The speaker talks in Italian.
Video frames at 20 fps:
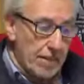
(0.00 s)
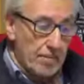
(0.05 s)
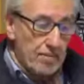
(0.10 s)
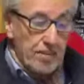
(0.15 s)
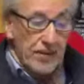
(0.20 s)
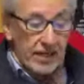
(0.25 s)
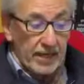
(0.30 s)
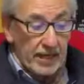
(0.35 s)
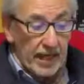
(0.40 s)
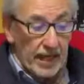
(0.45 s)

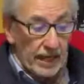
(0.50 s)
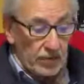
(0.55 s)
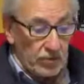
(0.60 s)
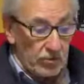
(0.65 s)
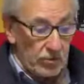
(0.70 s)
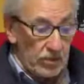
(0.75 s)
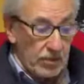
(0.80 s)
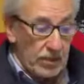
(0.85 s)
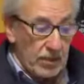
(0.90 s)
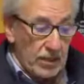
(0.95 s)

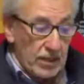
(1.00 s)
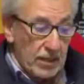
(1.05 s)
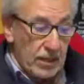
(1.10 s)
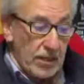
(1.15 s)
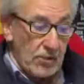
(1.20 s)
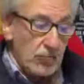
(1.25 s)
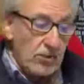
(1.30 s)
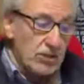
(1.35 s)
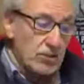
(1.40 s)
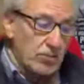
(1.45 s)
Peccato
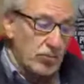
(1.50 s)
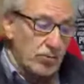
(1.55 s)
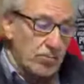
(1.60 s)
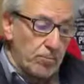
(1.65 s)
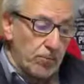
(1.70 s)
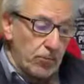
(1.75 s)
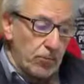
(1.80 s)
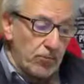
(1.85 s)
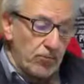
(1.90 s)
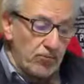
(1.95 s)
che questo
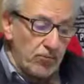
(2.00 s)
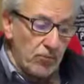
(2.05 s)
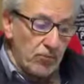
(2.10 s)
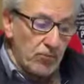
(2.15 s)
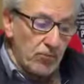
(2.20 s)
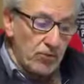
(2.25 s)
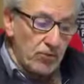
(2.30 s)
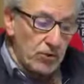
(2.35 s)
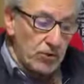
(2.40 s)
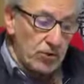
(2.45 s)

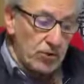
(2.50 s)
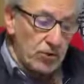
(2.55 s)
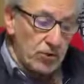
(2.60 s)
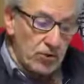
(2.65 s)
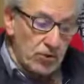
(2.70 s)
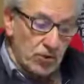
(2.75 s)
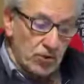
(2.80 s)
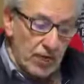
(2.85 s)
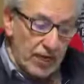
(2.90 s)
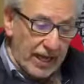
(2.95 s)
profluvio di
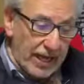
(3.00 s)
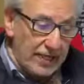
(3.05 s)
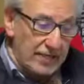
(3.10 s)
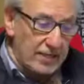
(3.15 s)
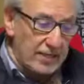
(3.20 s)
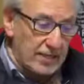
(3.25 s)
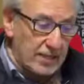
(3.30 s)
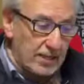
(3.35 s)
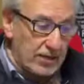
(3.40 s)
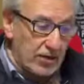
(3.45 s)

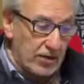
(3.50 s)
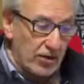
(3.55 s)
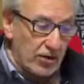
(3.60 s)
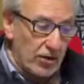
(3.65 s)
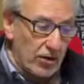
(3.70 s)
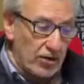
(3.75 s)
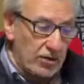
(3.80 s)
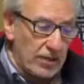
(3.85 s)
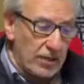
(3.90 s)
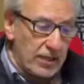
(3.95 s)
sciocchezze
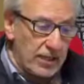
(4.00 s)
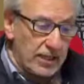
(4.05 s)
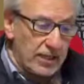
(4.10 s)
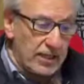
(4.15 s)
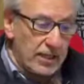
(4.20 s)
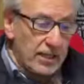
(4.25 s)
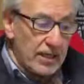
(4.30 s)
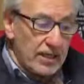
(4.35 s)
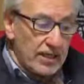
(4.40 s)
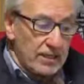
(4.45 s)
ideologiche